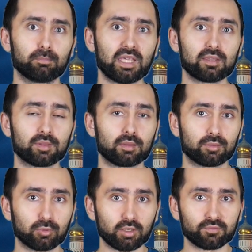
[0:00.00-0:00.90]
miejsce
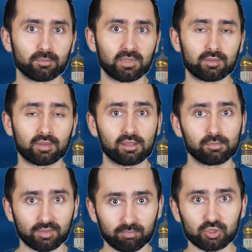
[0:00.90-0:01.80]
surowe, miejsce
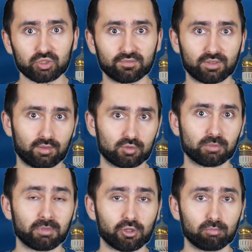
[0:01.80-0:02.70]
niebezpieczne, więc
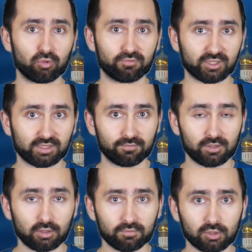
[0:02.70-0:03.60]
trzeba się było
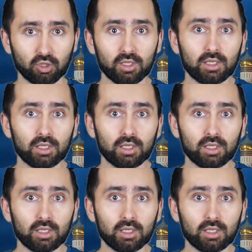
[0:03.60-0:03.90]
fortyfikować.